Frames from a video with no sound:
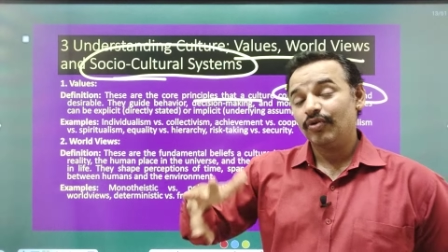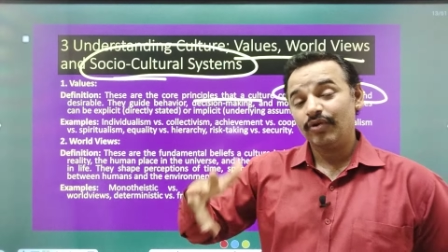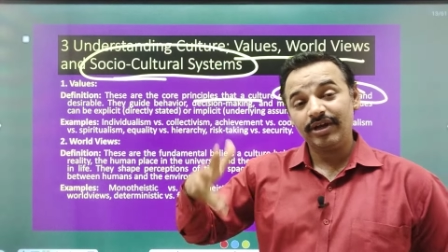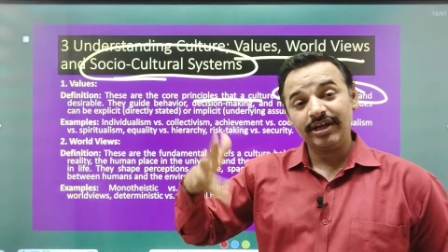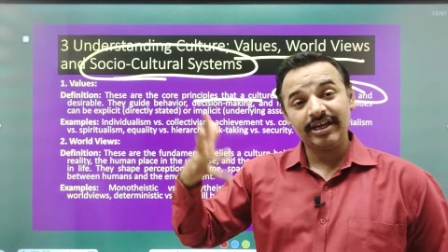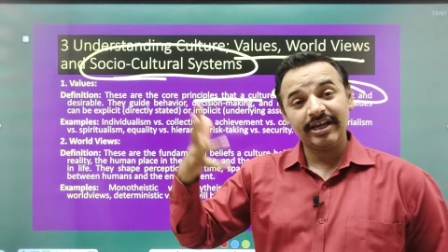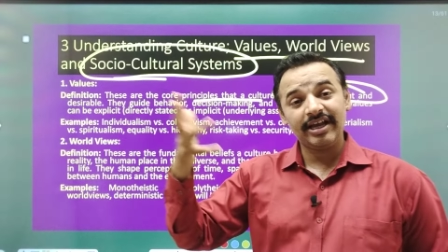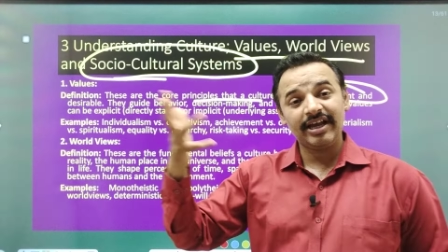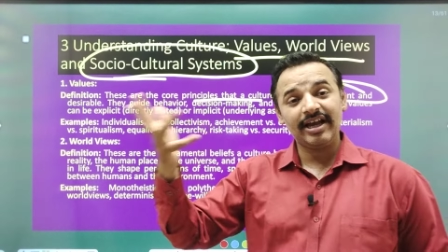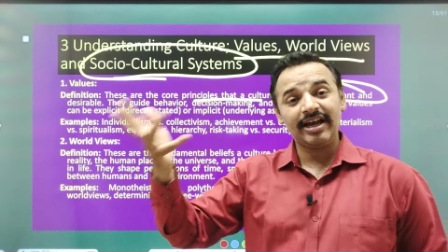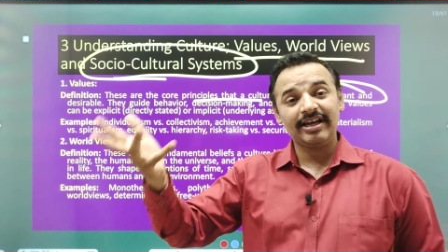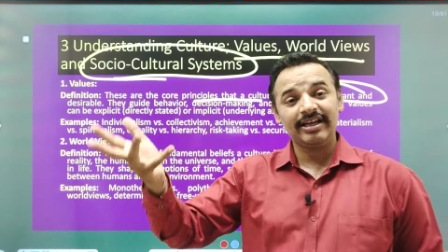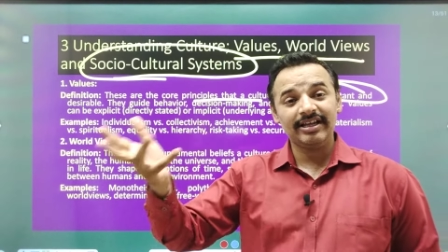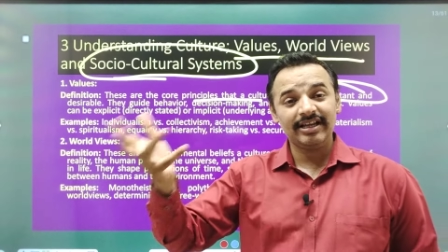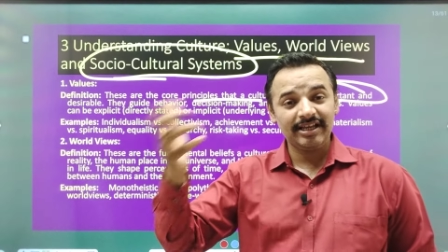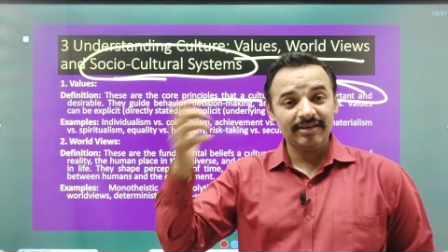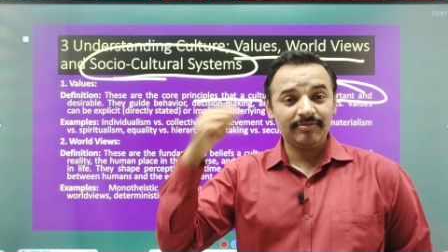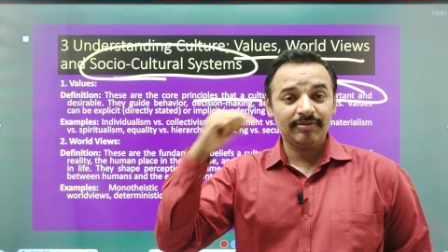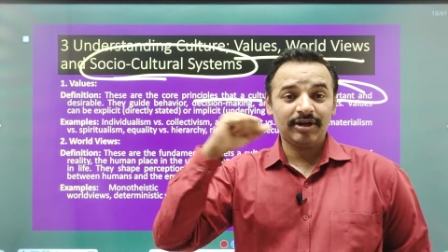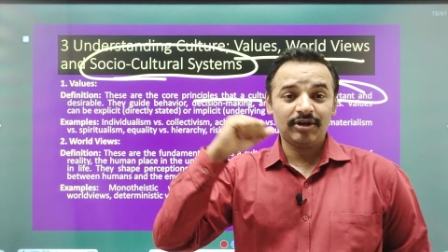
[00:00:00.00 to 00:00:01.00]
कोई कहेगा कि
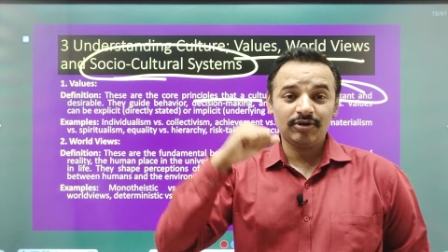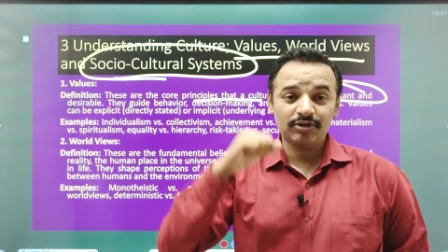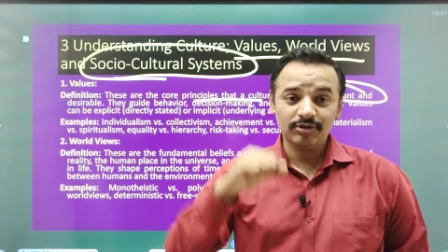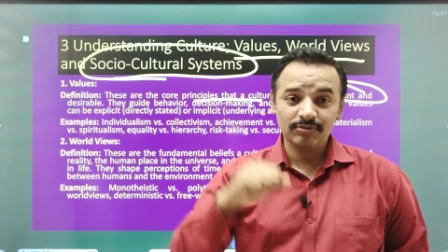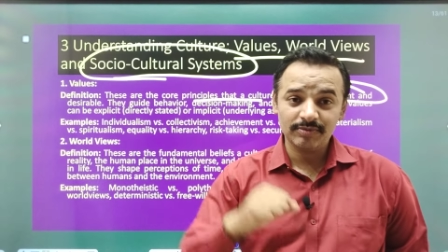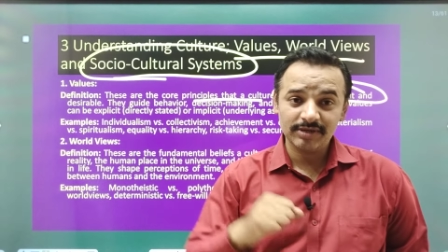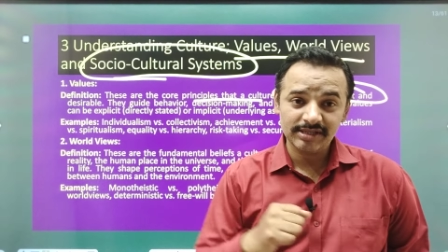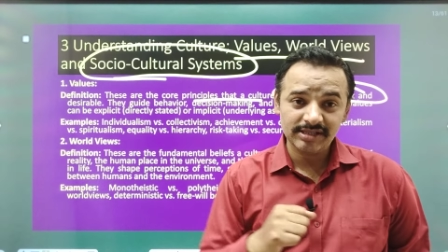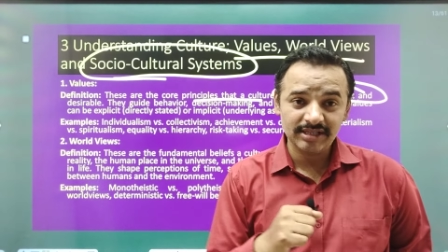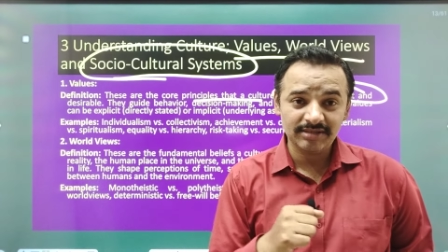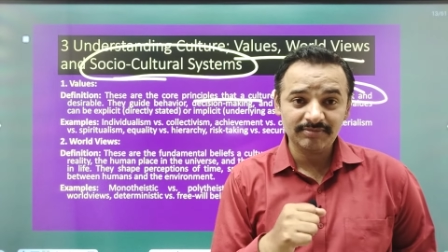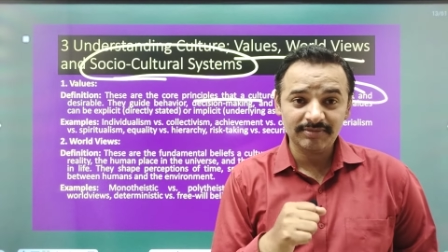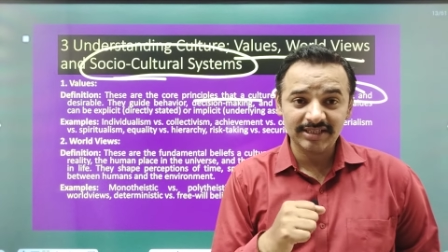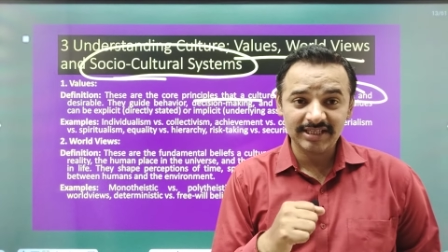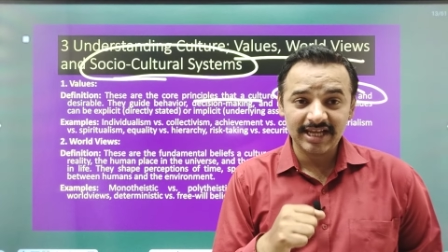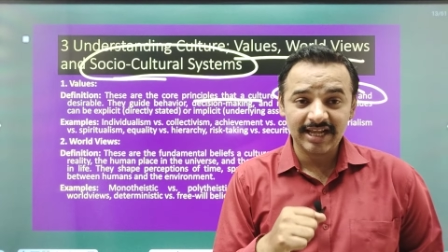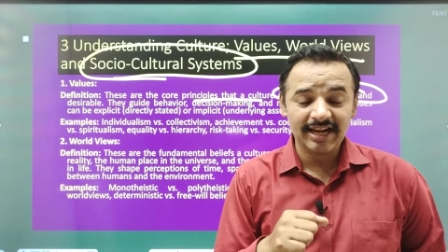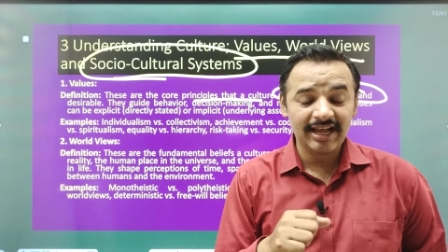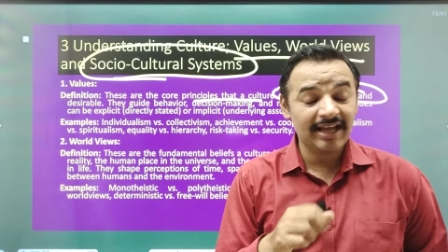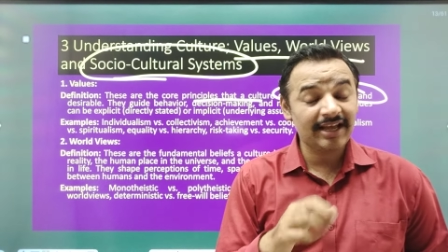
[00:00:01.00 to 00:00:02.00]
नहीं मेरे को तो मस्जिद
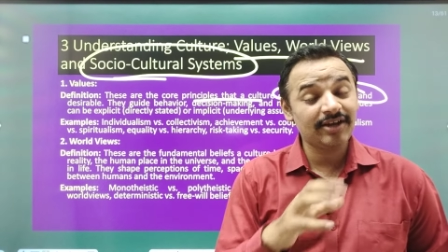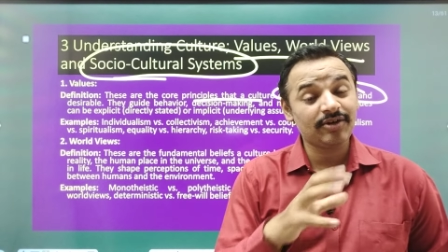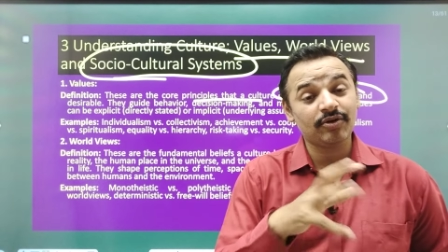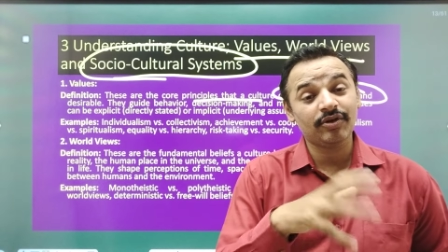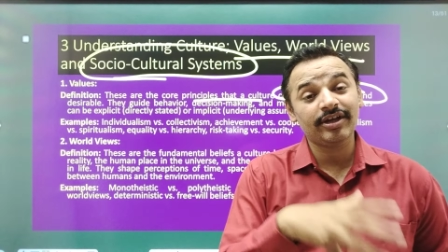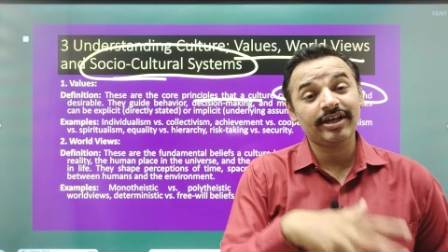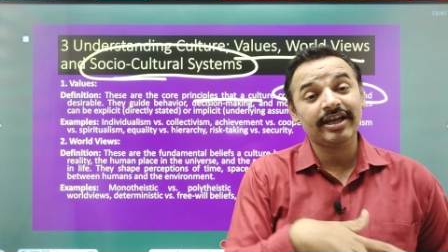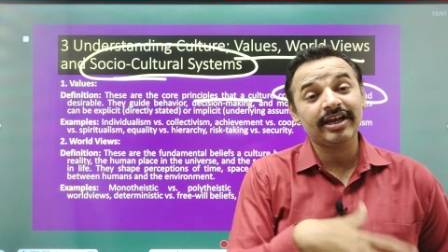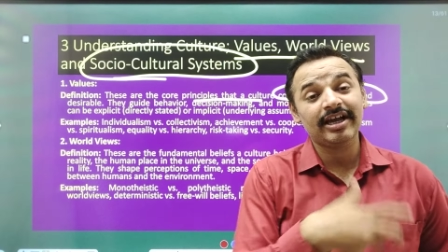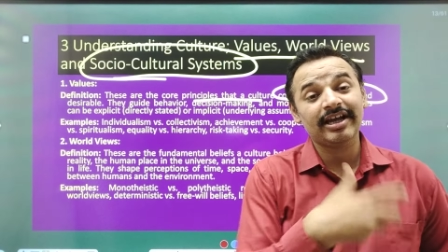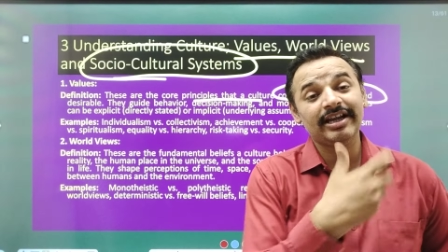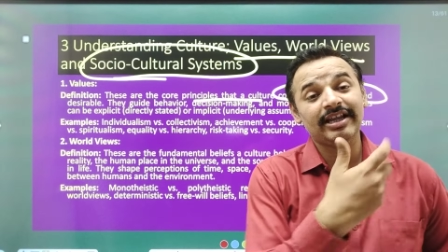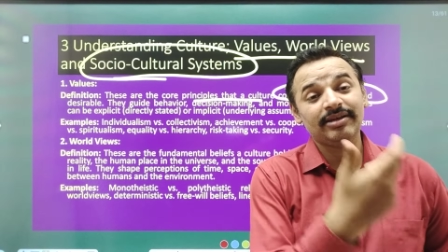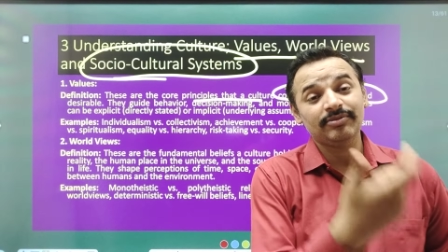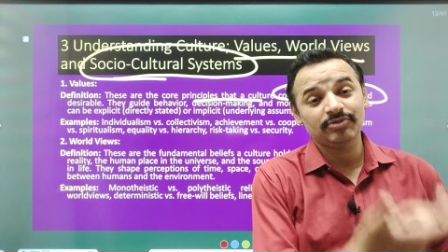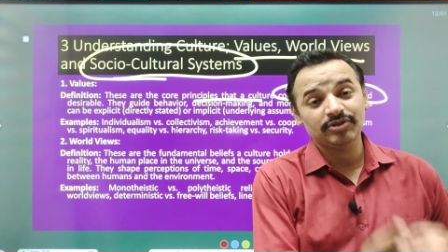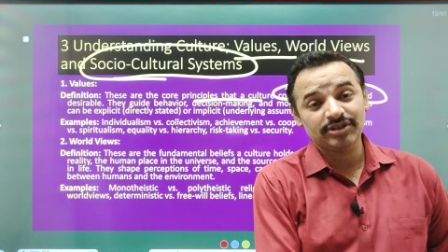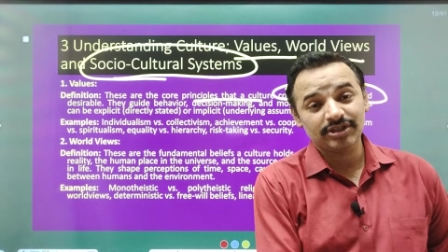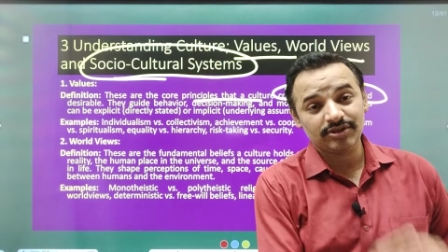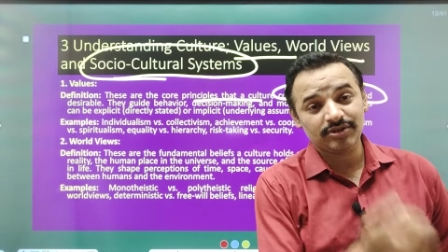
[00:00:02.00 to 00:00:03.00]
में जाना है कोई कहेगा
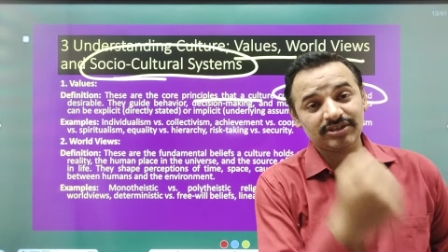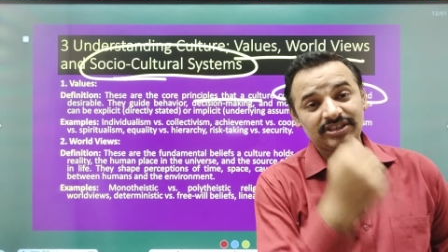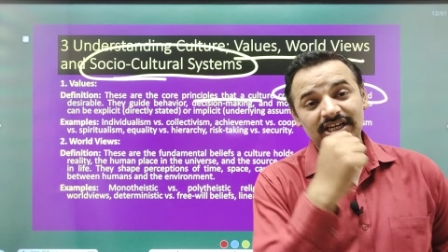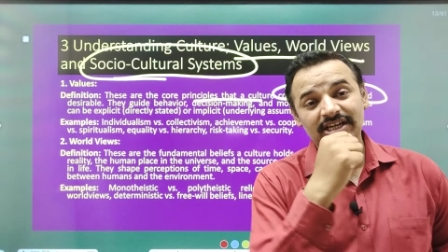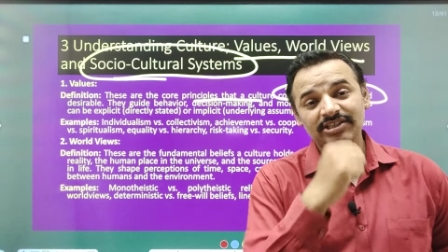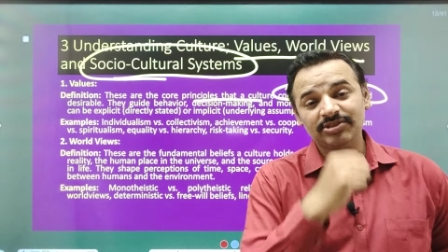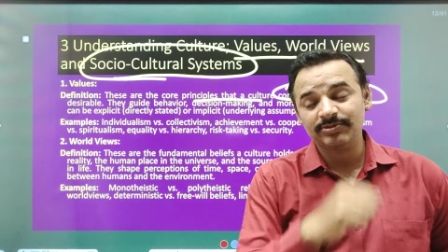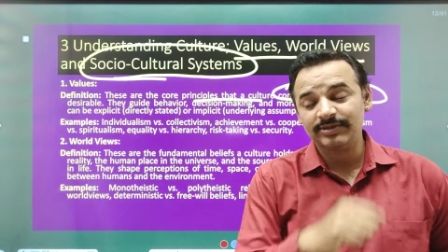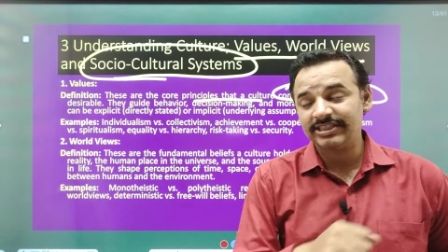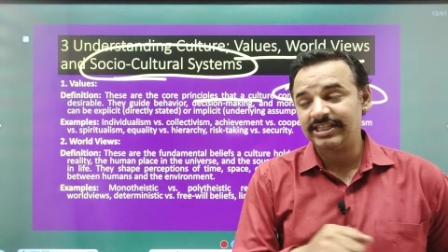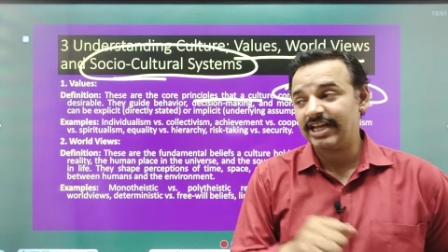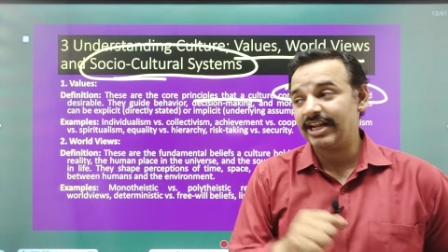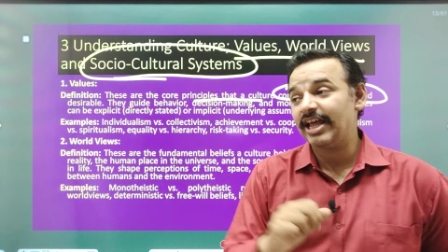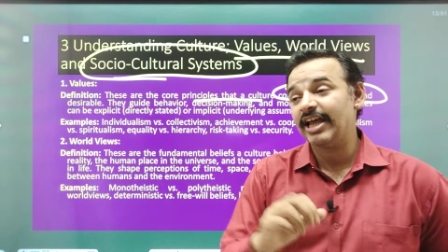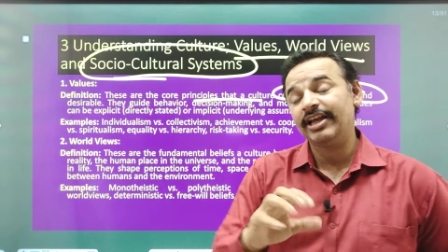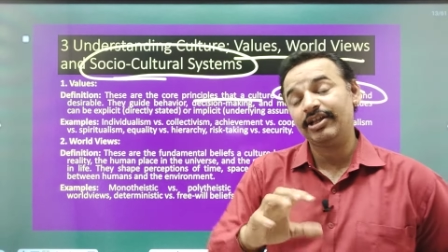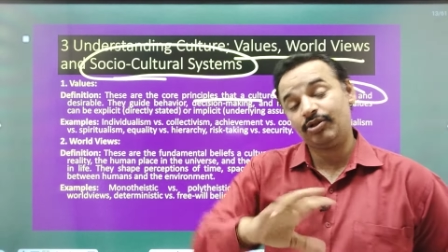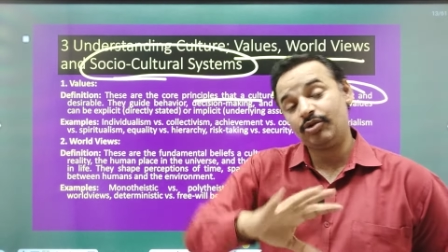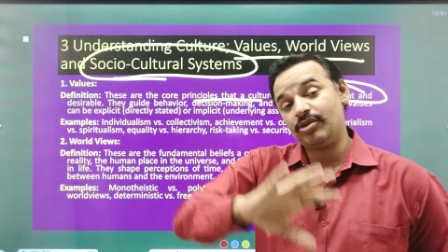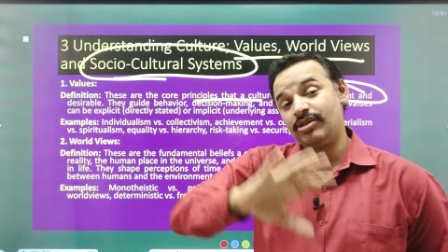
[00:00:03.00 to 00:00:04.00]
नहीं मुझे तो चर्च में
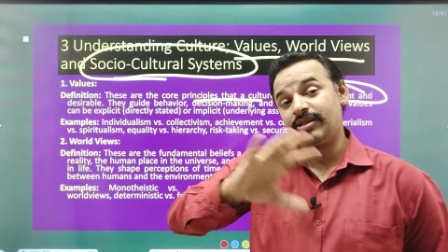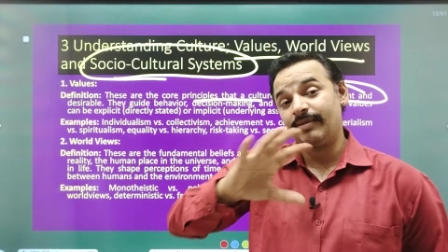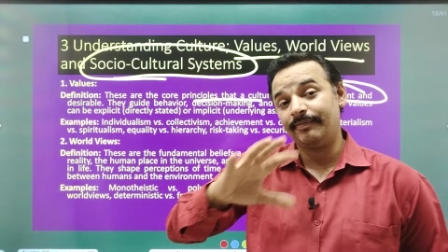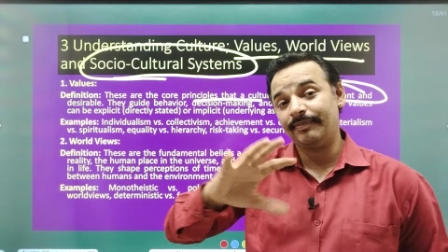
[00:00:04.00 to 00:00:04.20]
जाना है तो